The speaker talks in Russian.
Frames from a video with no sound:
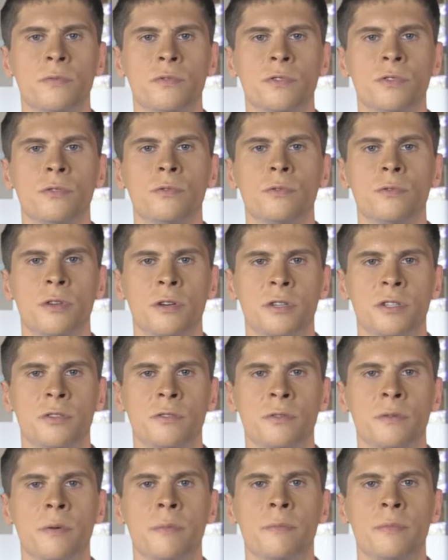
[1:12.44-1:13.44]
все. Удачи
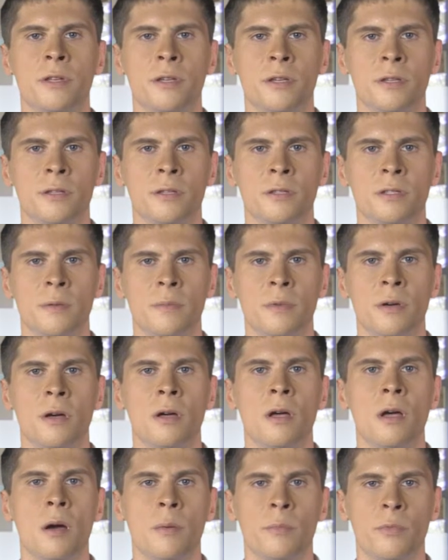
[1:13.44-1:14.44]
вам, берегите себя.
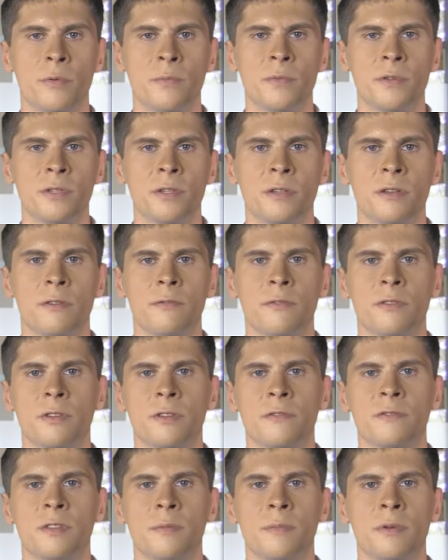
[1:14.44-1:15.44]
Помните,
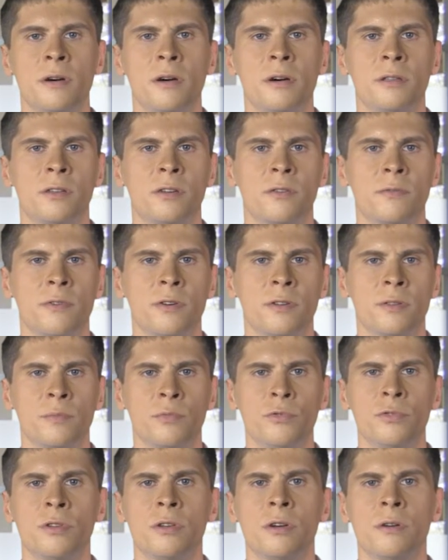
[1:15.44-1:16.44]
вера в себя открывает
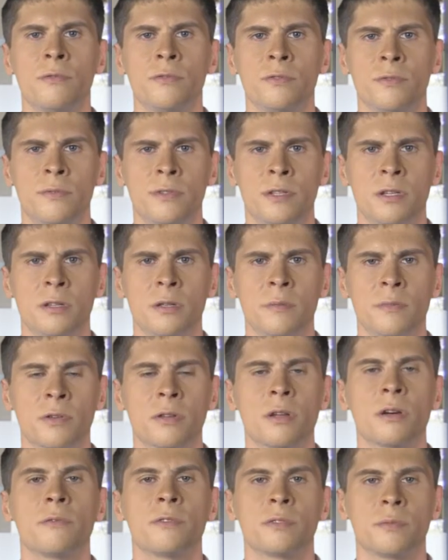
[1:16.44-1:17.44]
путь в удивительный
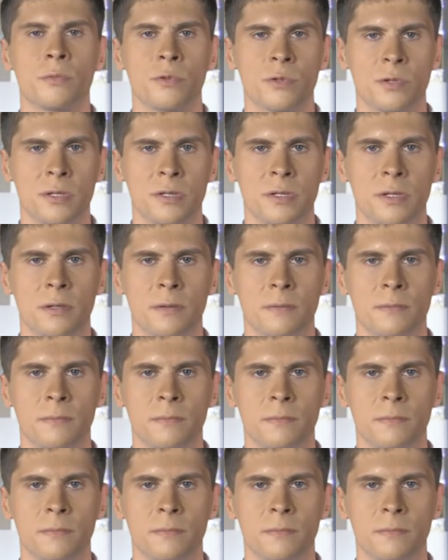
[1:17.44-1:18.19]
мир возможностей.